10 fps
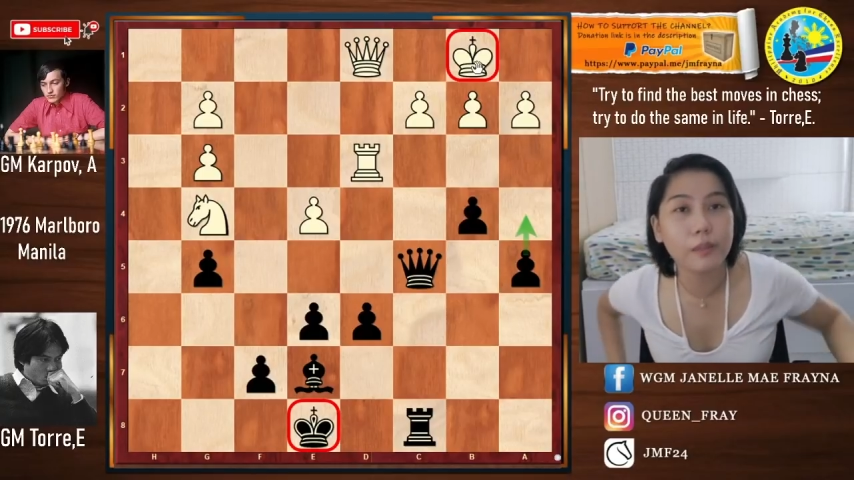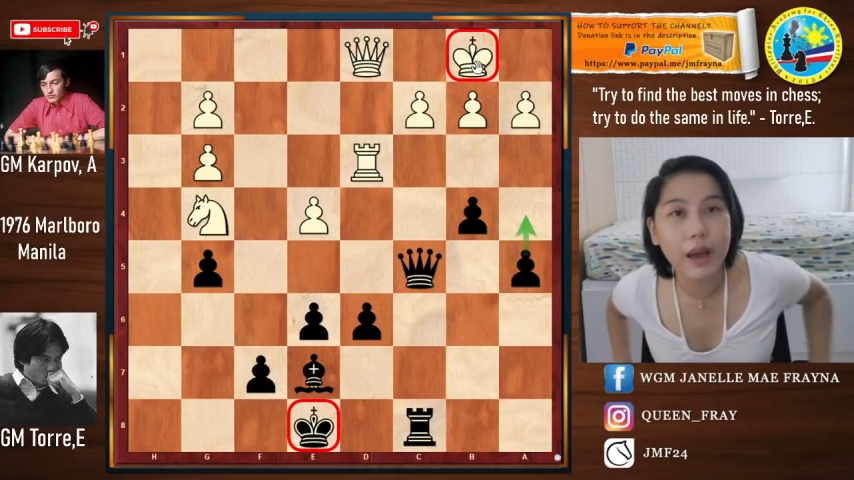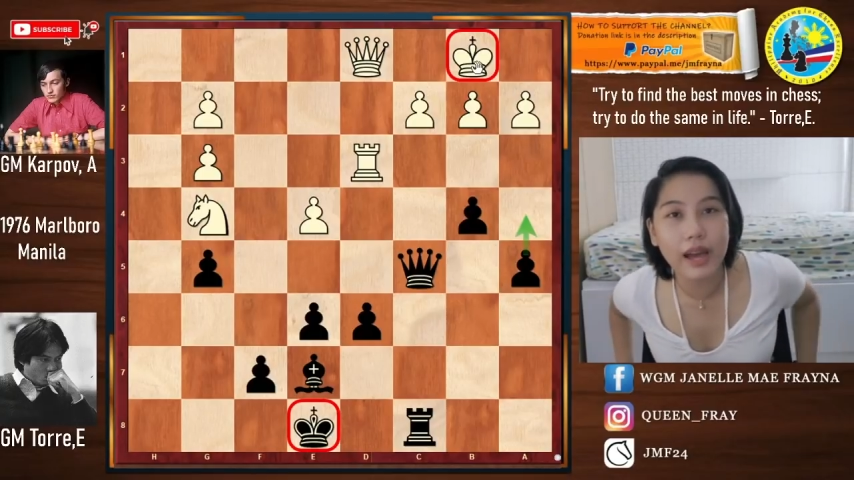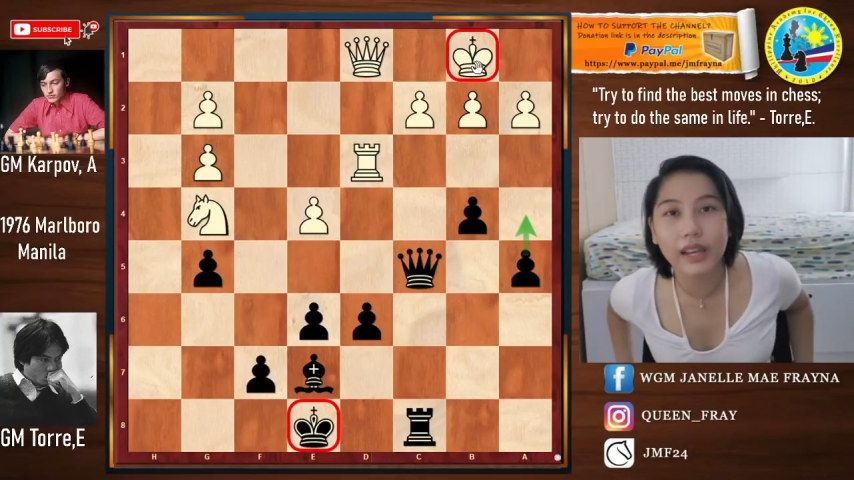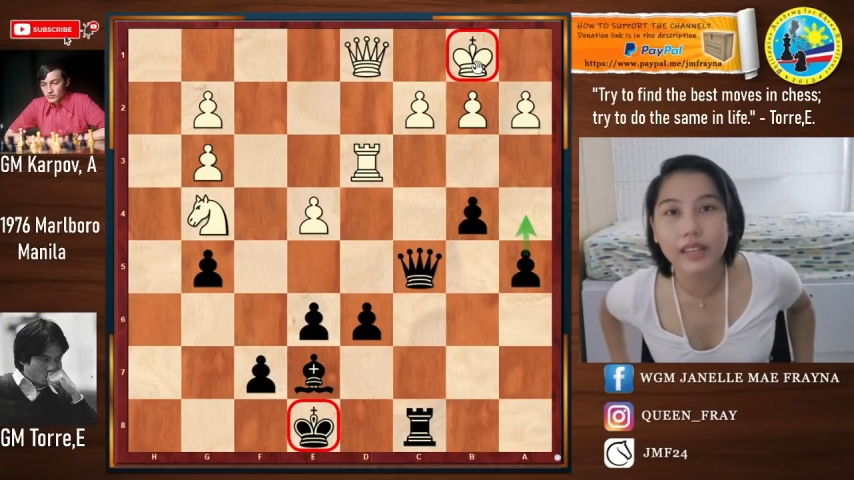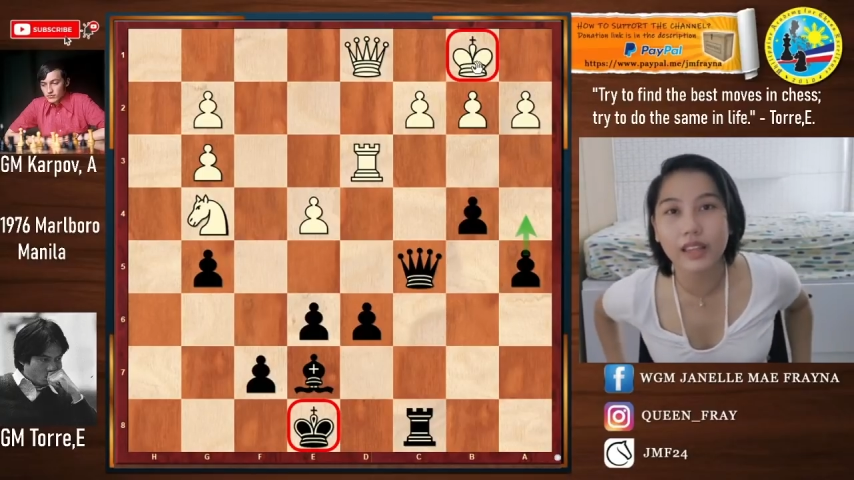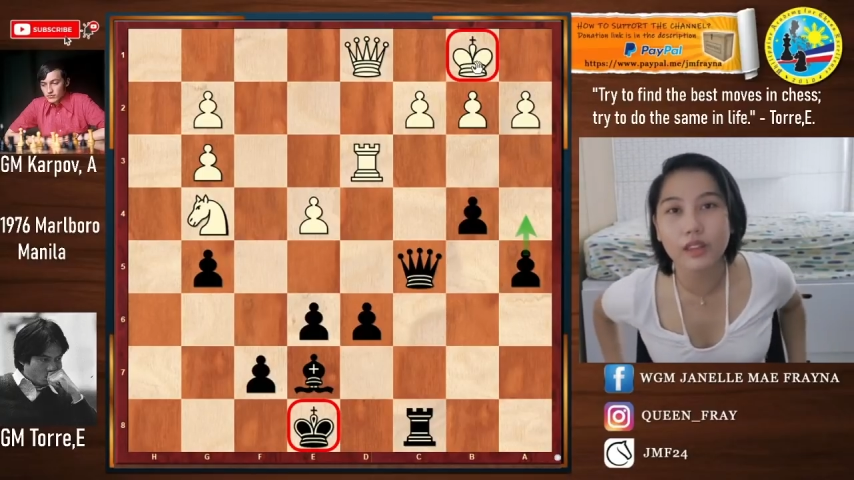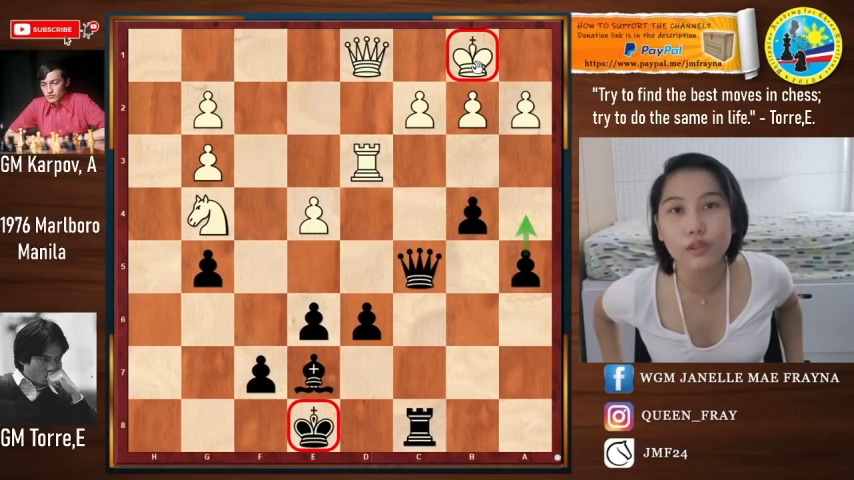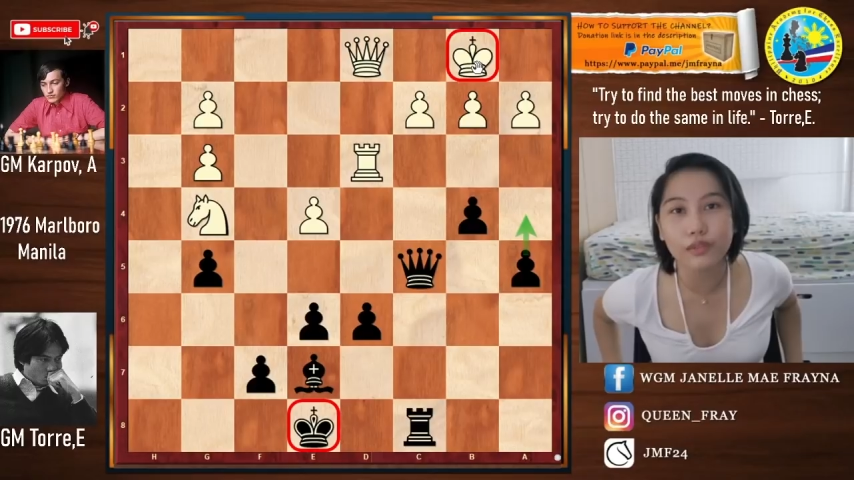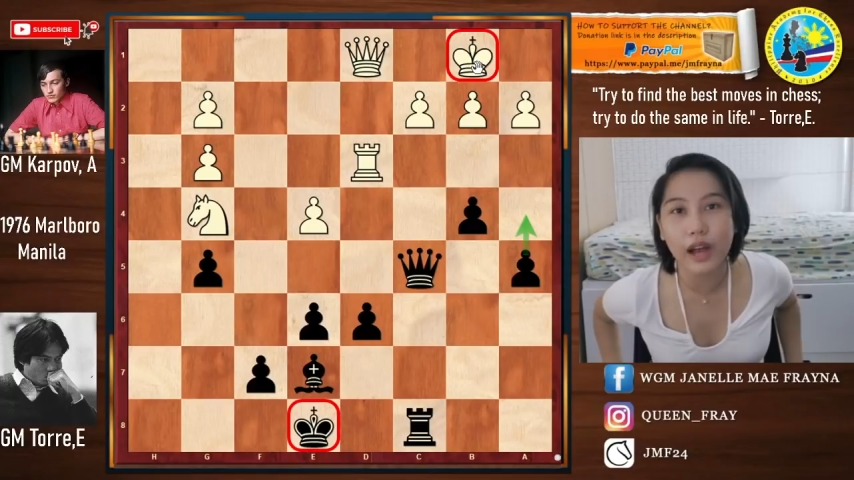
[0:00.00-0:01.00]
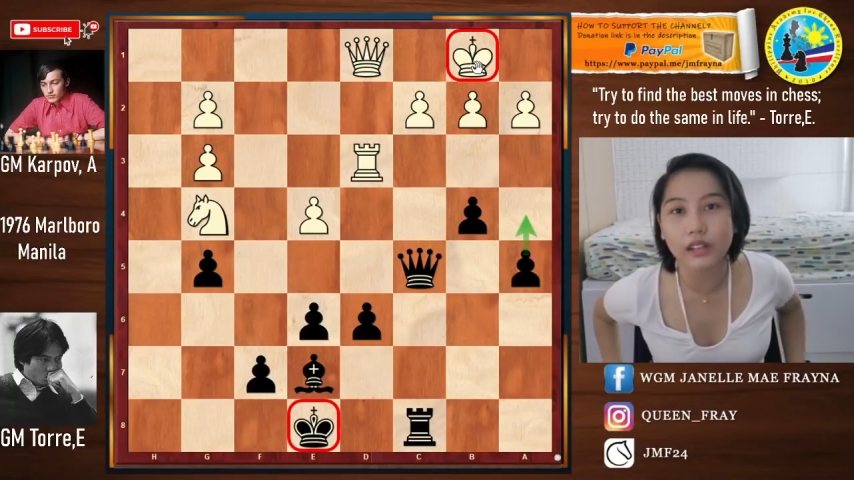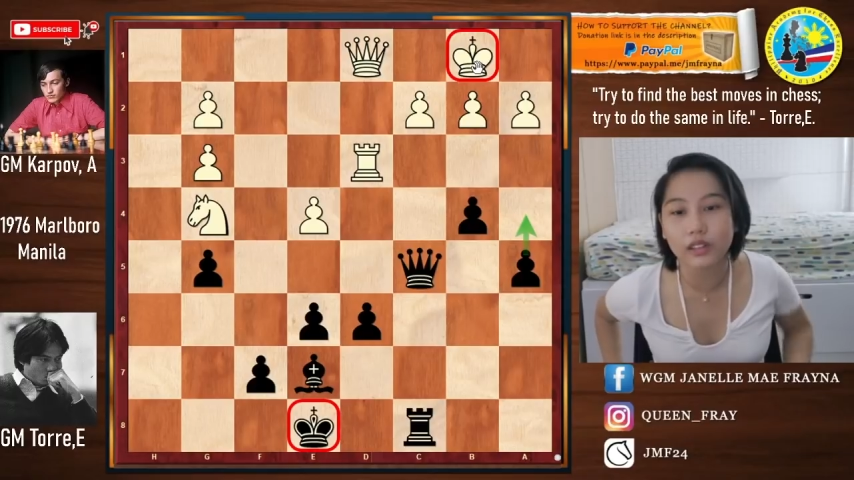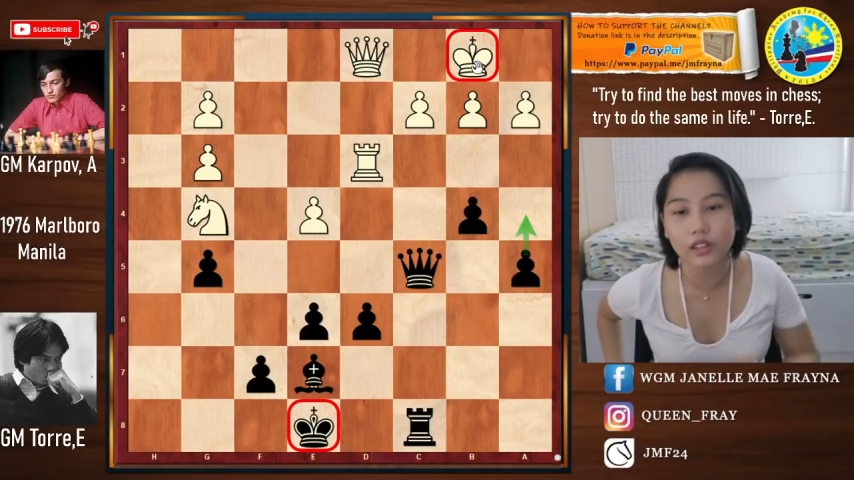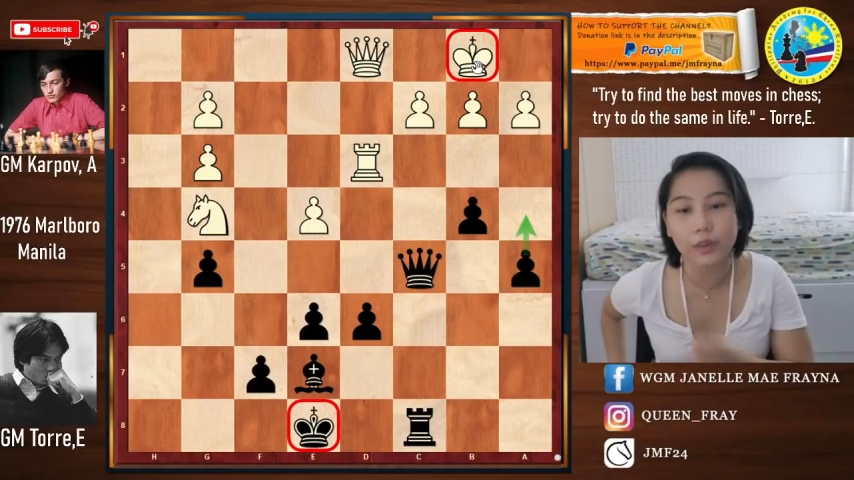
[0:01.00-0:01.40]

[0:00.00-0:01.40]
Bakit? Anong factor